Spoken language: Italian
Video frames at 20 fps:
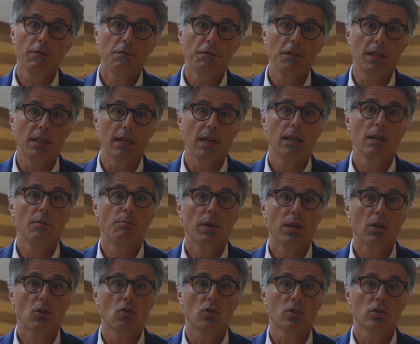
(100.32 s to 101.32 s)
Infine, il
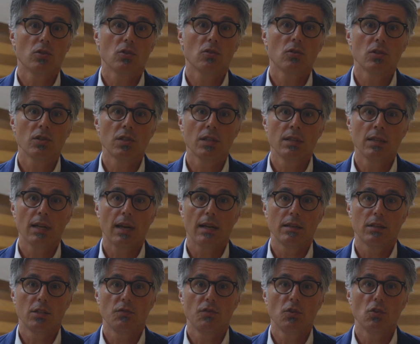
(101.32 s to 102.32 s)
percorso consentirà
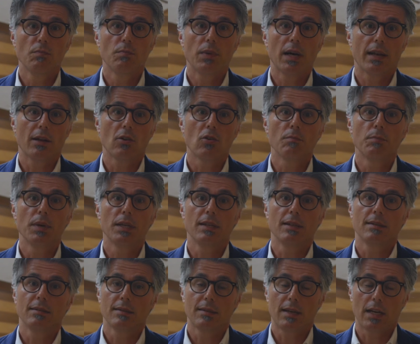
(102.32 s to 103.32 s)
di sviluppare
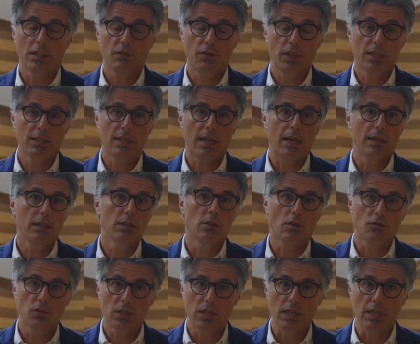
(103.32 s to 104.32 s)
competenze trasversali,
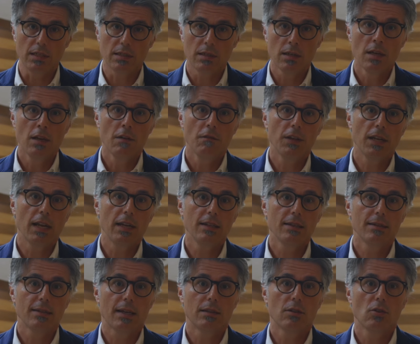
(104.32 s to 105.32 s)
soft skills,
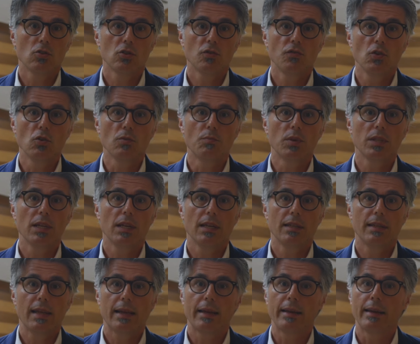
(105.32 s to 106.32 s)
finalizzate allo sviluppo
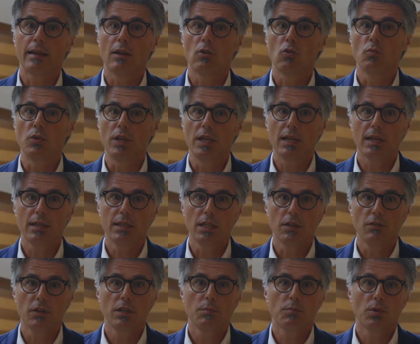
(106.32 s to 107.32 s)
delle tecniche
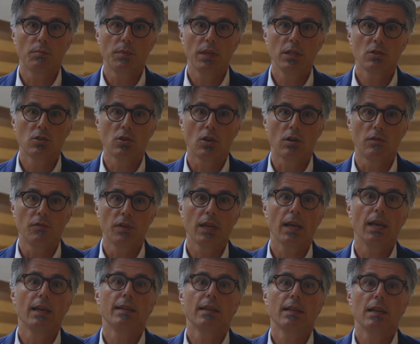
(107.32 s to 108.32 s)
comunicative di problem solving
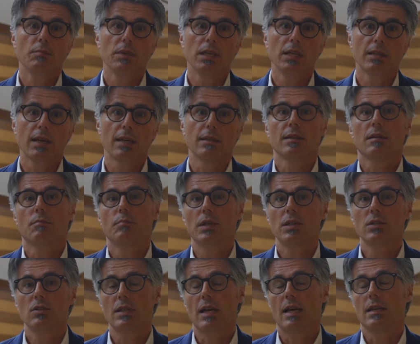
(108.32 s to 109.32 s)
e delle abilità
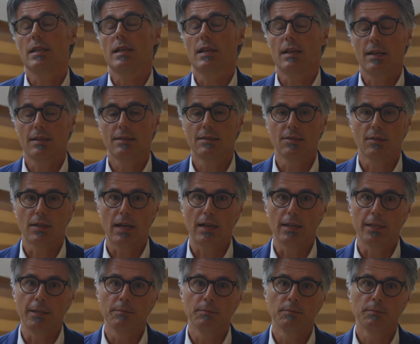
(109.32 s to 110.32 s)
interpersonali e
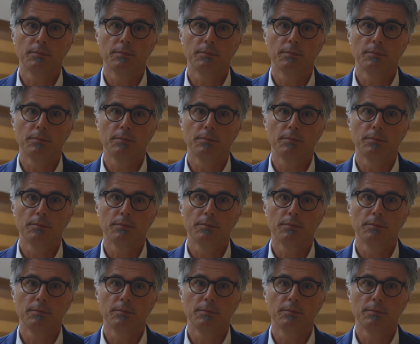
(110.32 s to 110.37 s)
relazionali.